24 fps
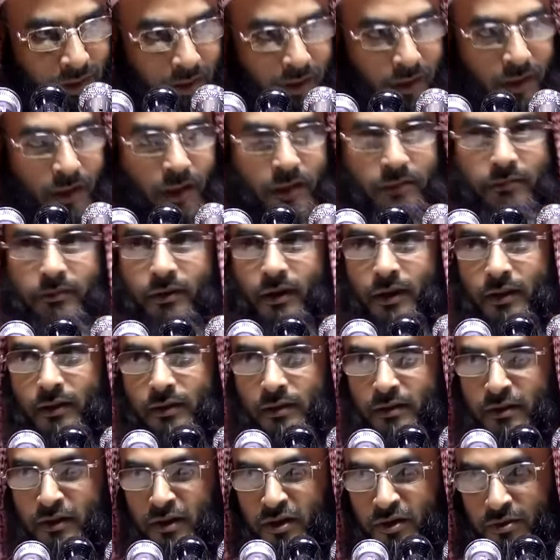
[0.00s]
ভাগের এক ভাগ
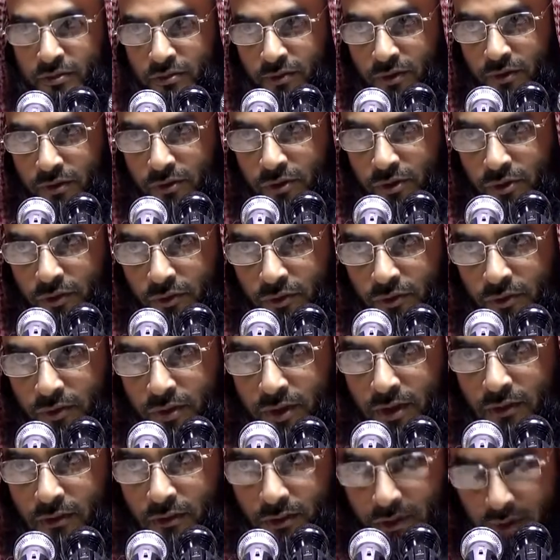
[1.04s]
নিষ্ফল অসর
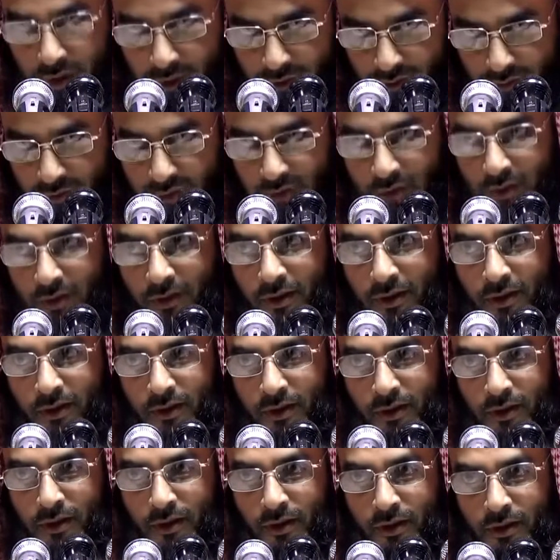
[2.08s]
যেগুলো সেচ করে হয়
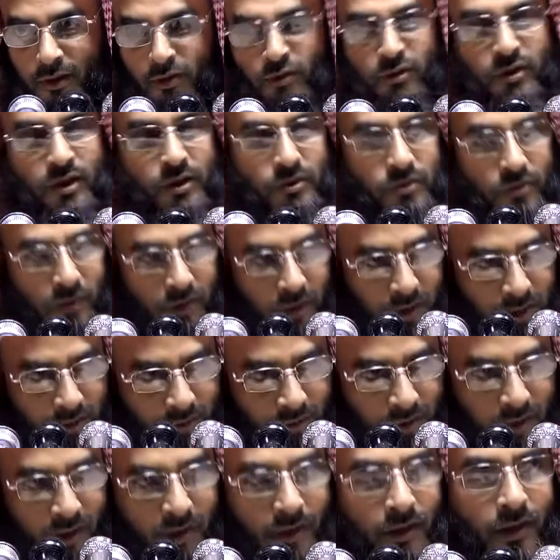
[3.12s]
কোনটাই চল্লিশ
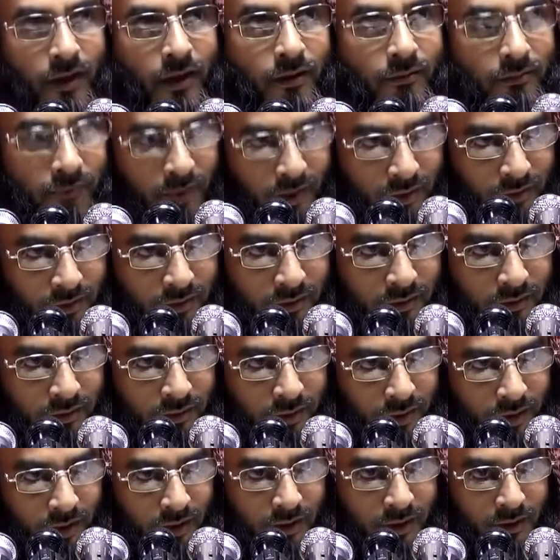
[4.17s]
ভাগের এক ভাগ
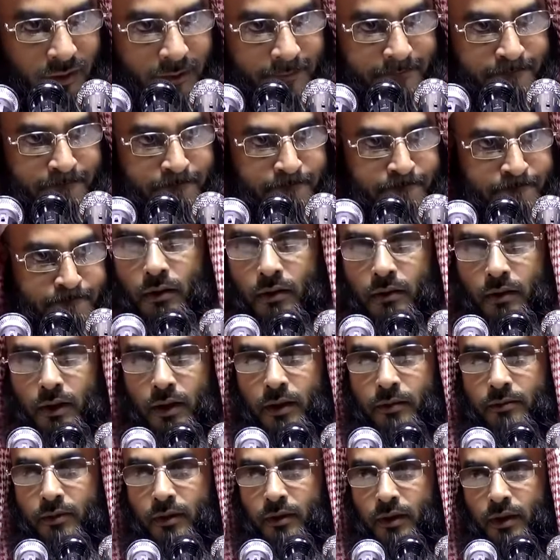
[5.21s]
হ্যাঁ
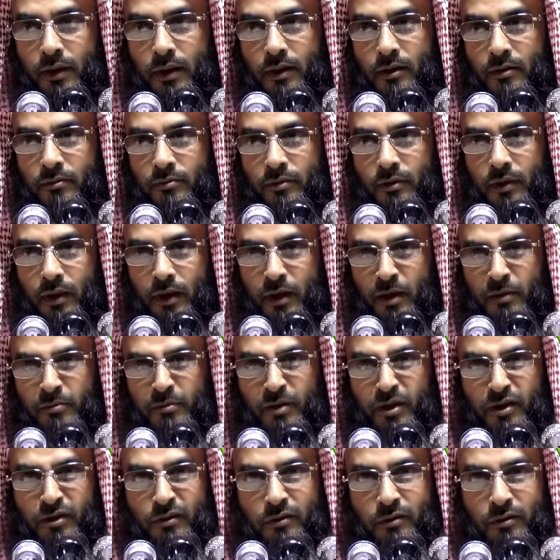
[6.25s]
এইভাবে আল্লাহ রবুল্লা
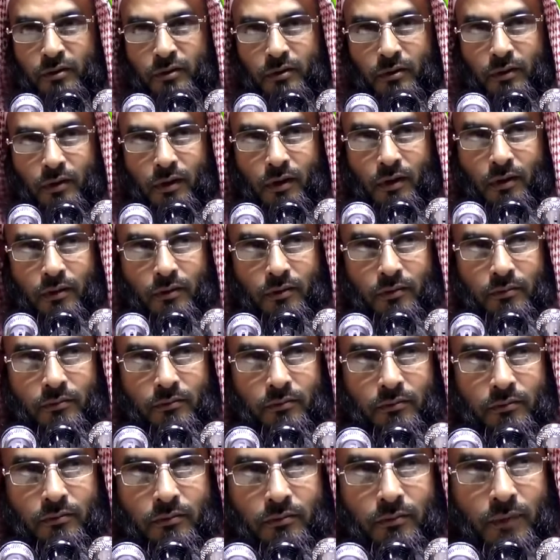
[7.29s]
আলমিন
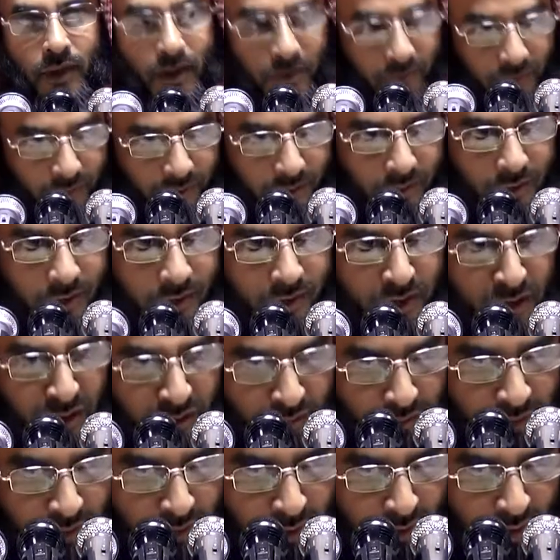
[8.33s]
ভাগ করে দিয়েছেন
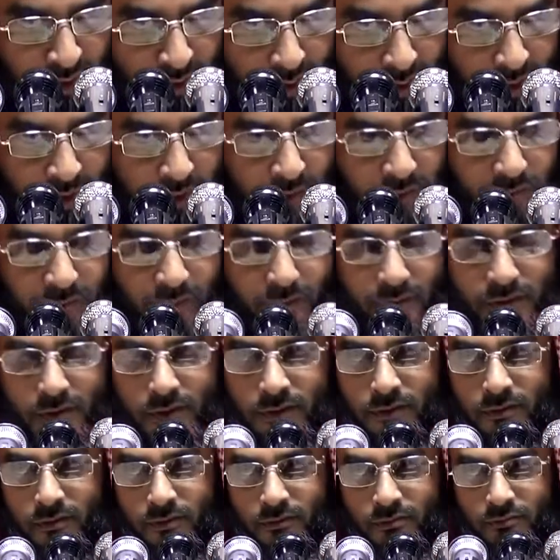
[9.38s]
সুনির্দিষ্ট
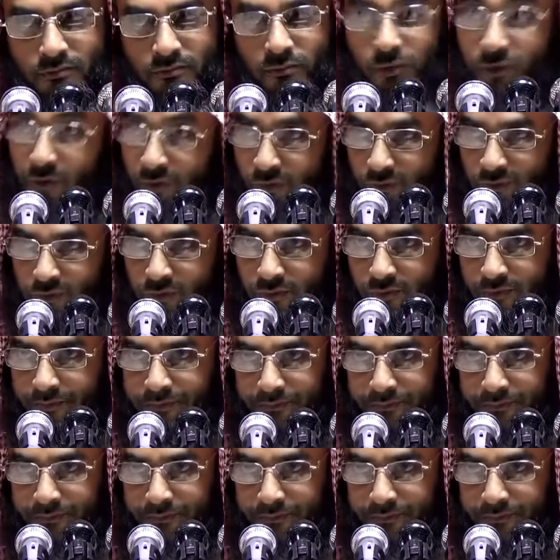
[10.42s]
করেছেন ফরজ